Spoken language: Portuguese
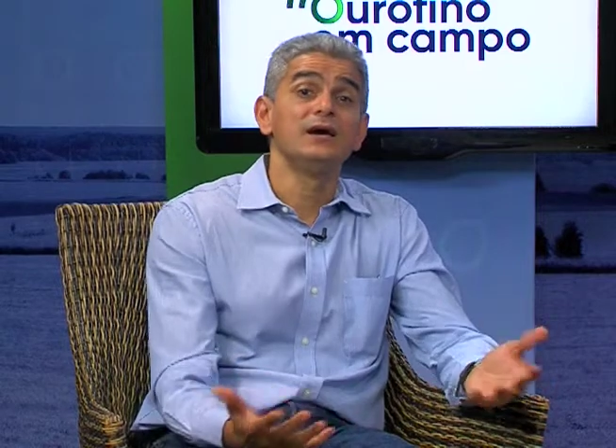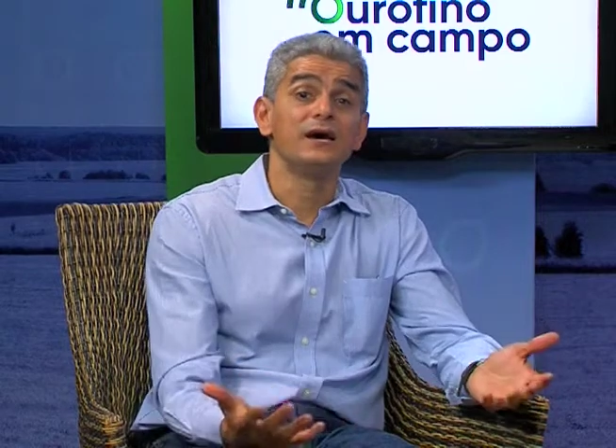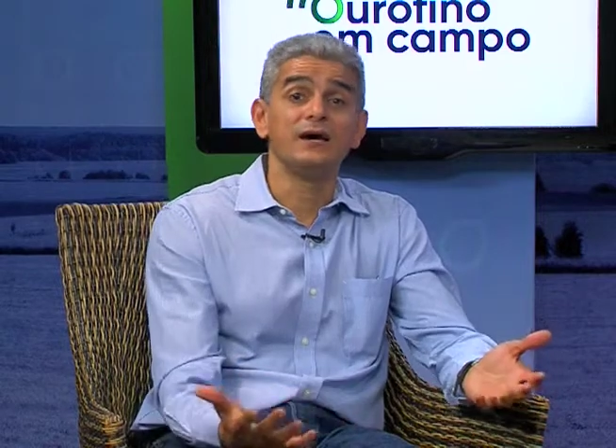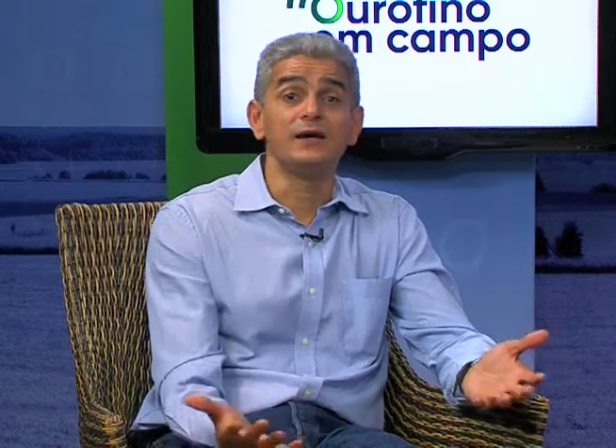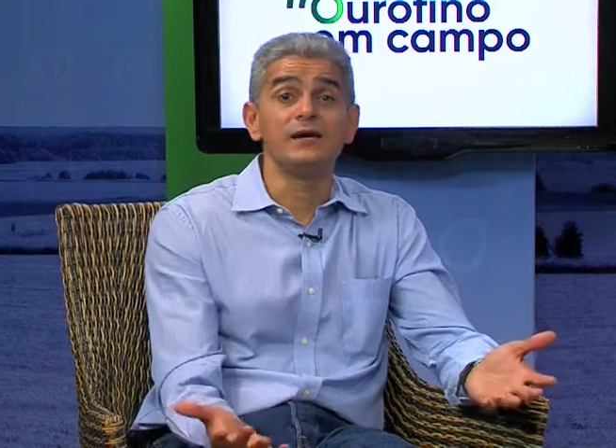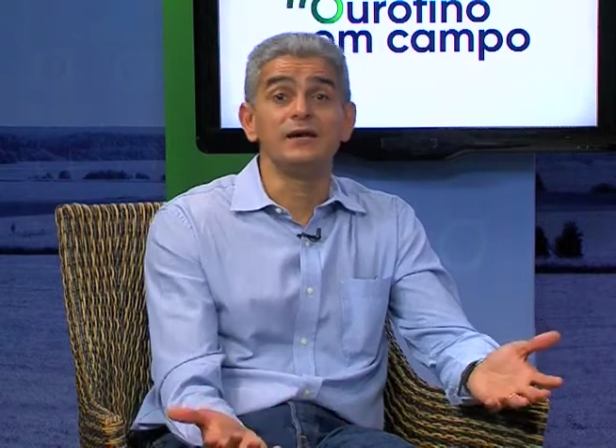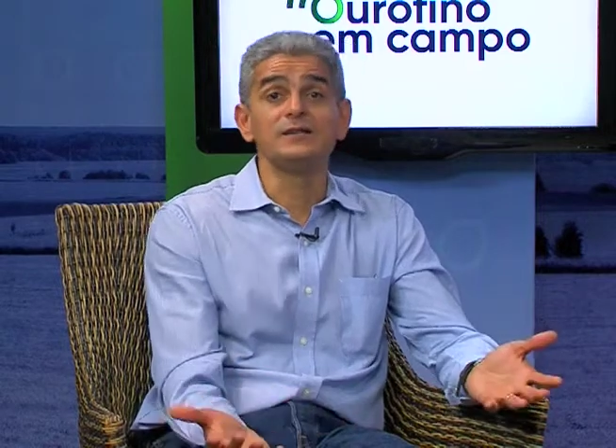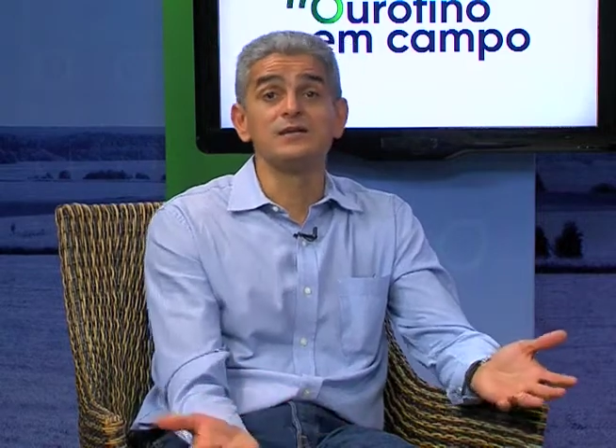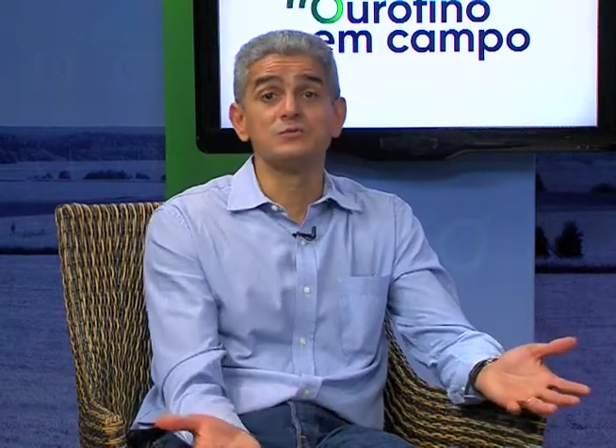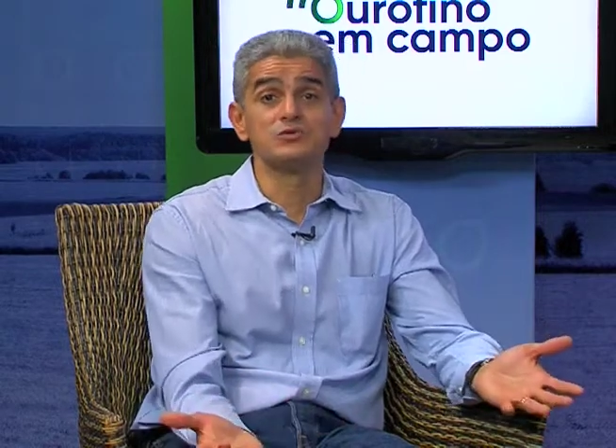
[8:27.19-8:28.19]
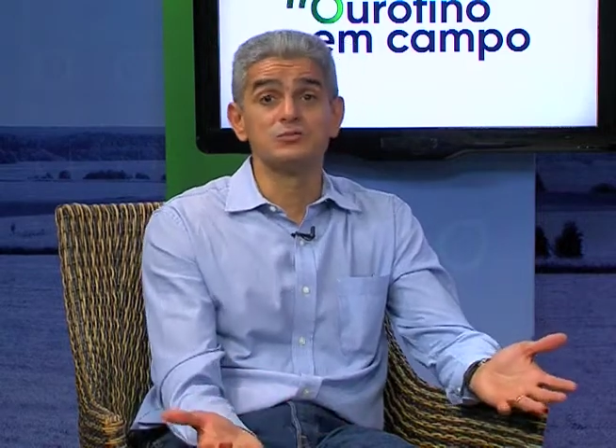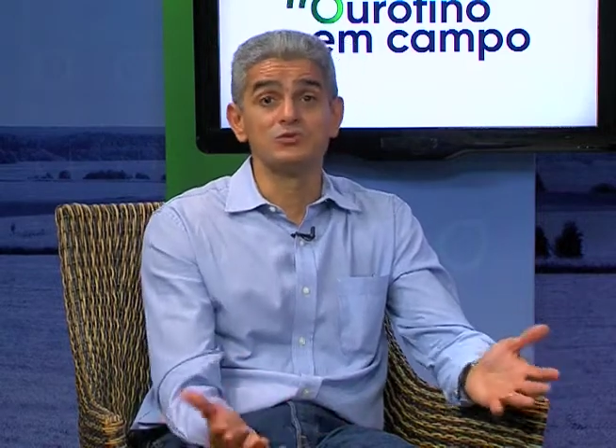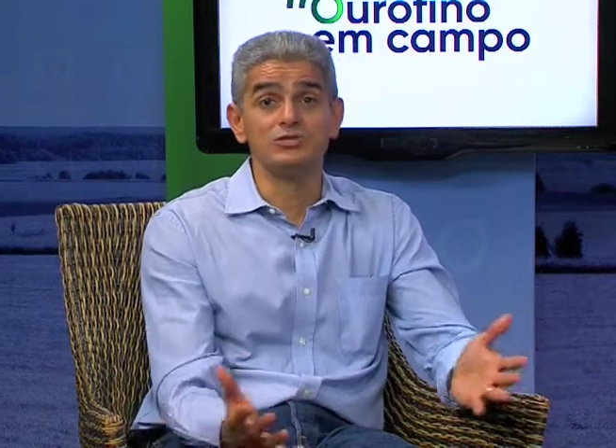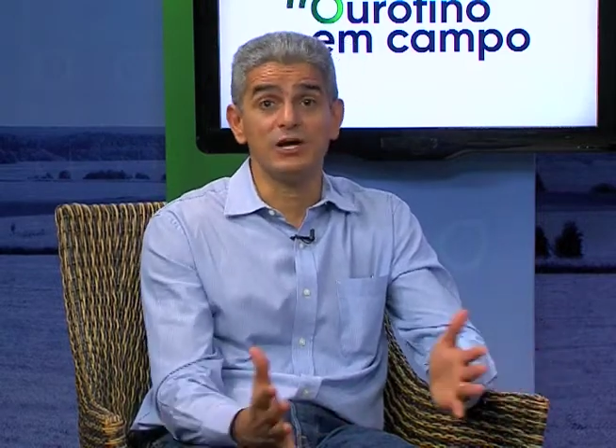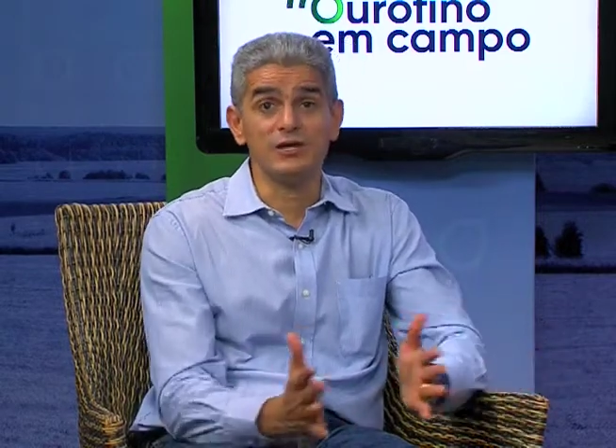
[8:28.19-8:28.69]
é, em termos
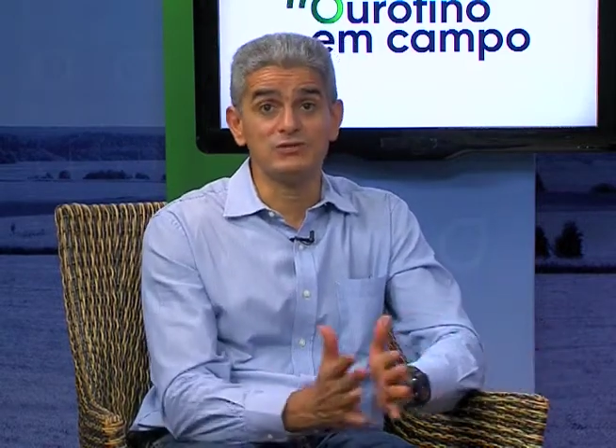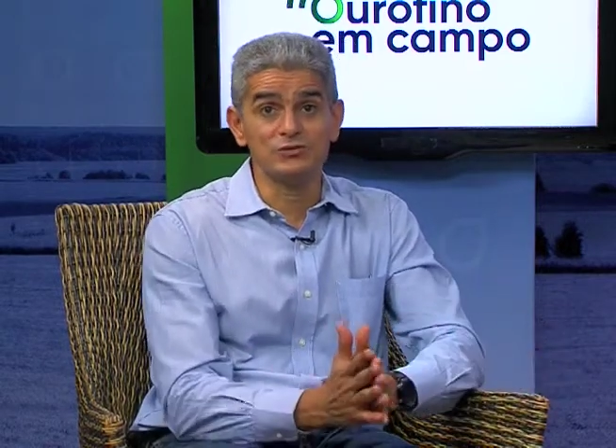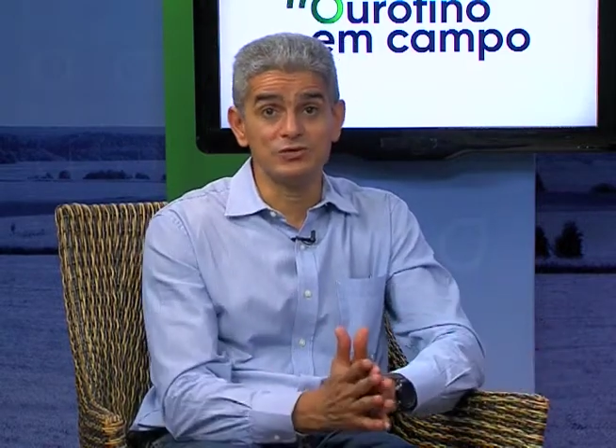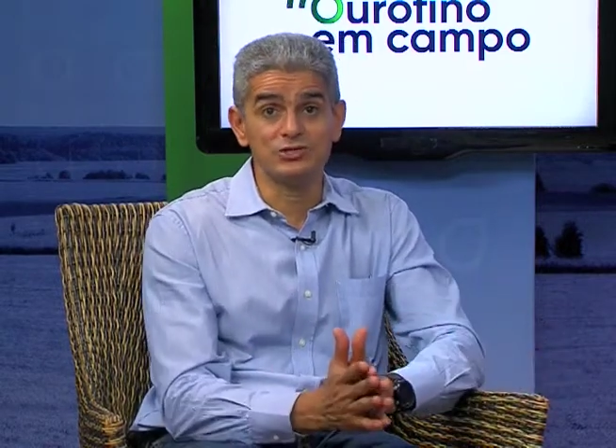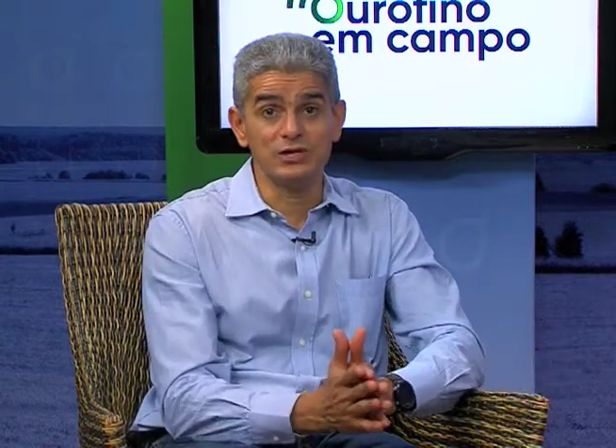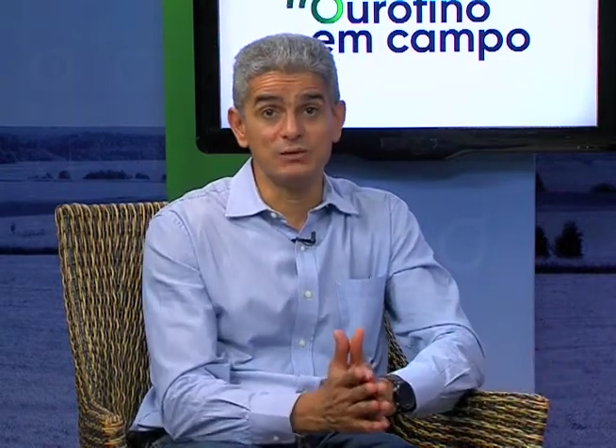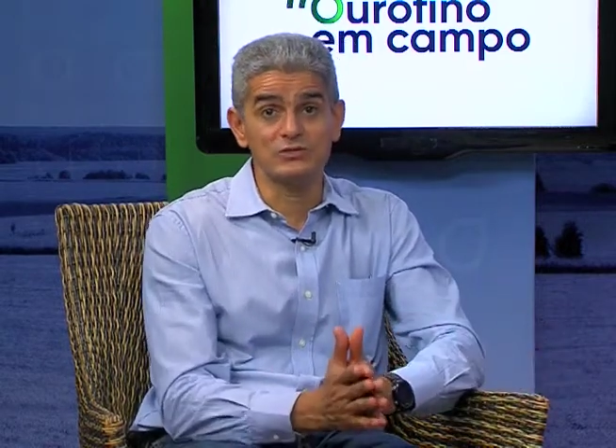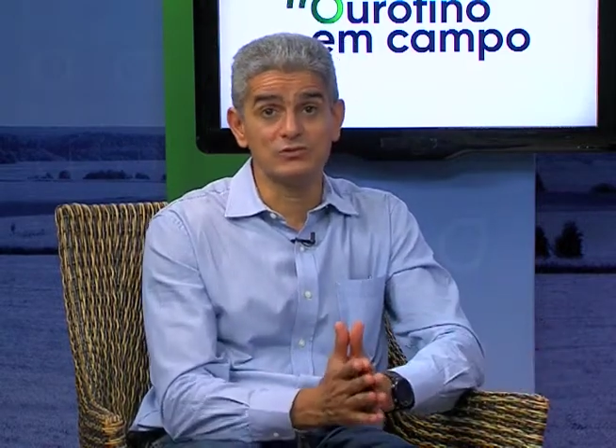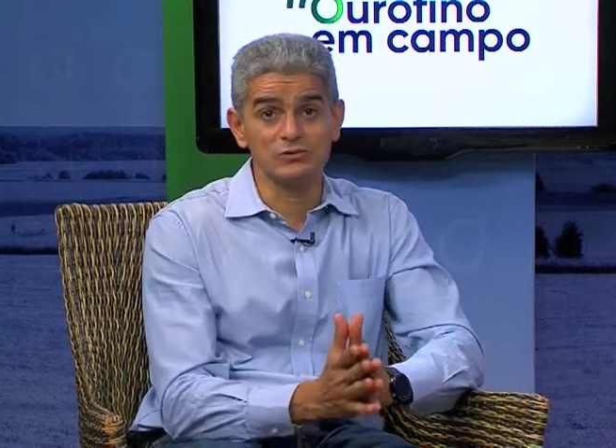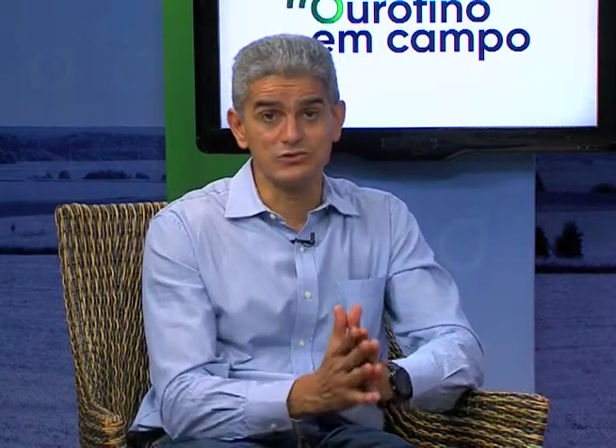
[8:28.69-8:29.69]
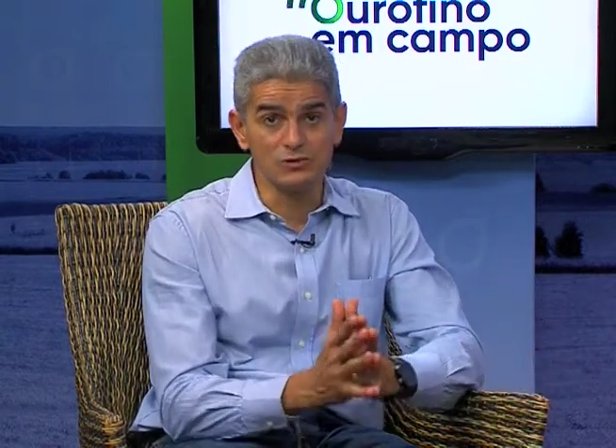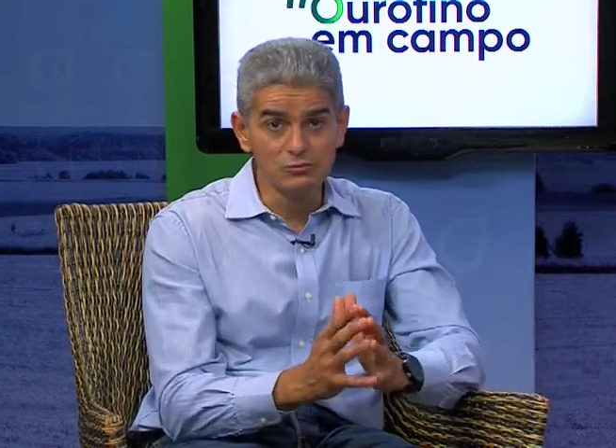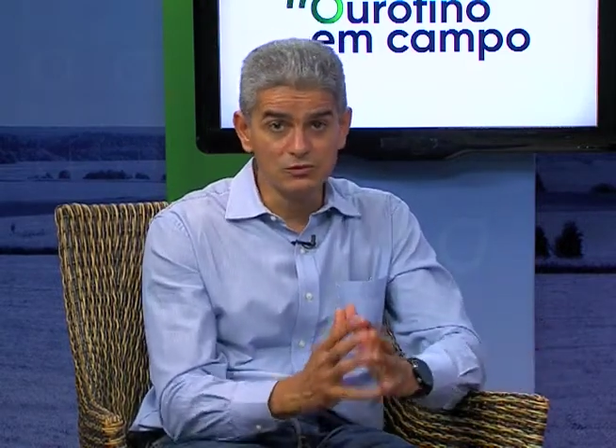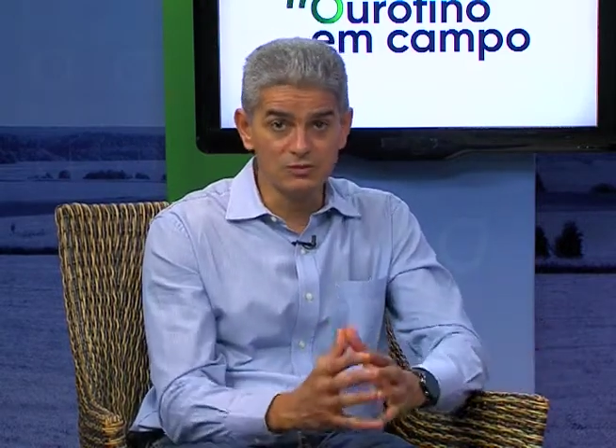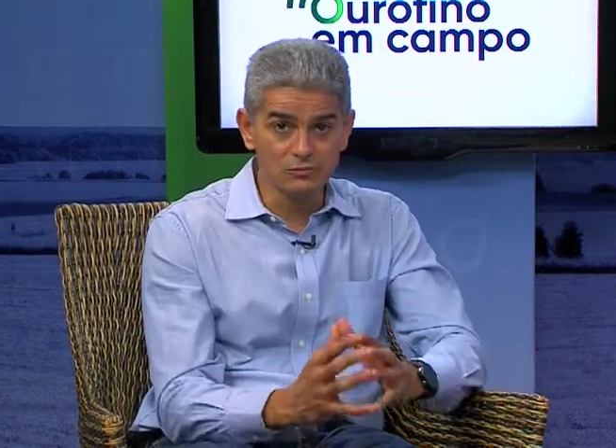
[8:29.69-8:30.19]
mundiais, hoje é uma solução
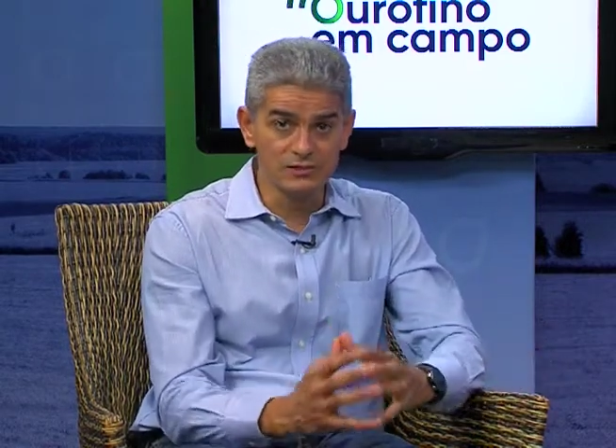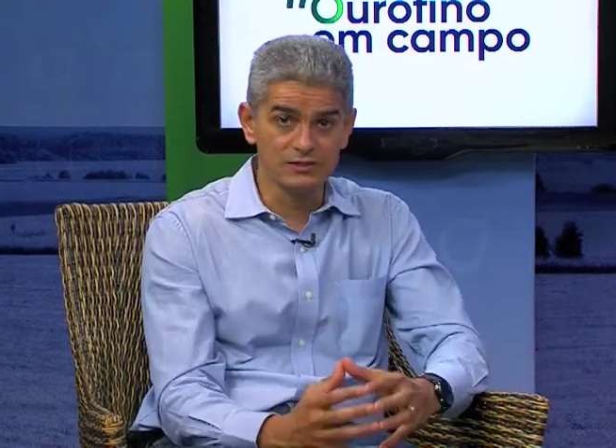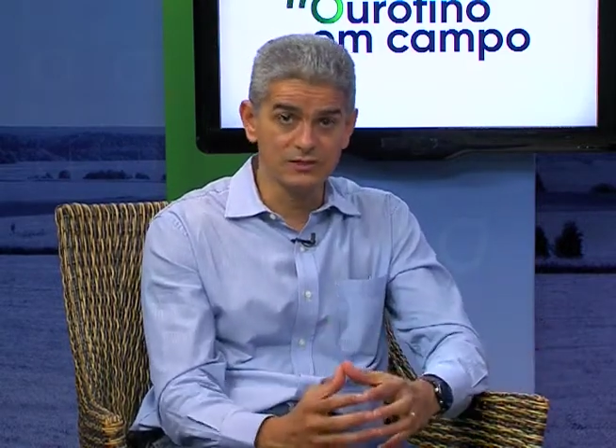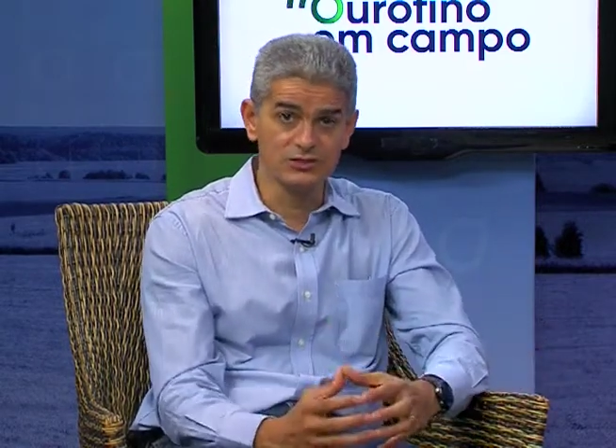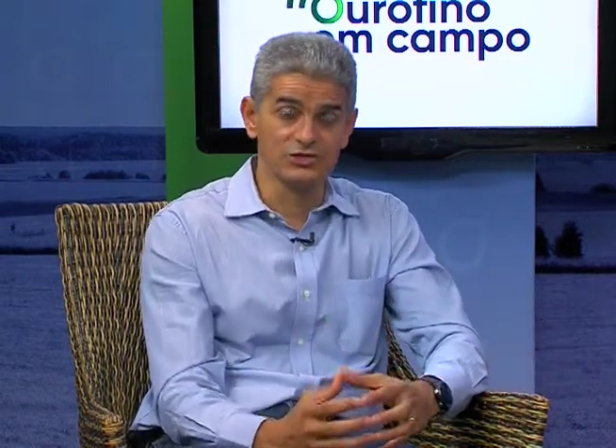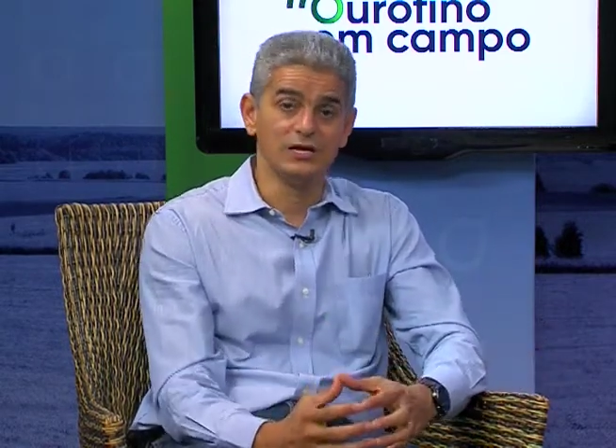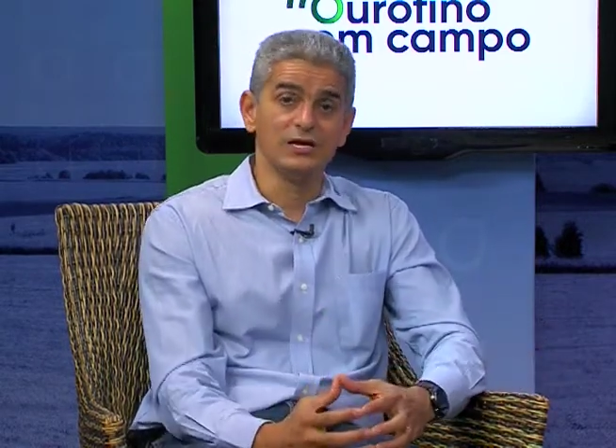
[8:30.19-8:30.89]
muito importante,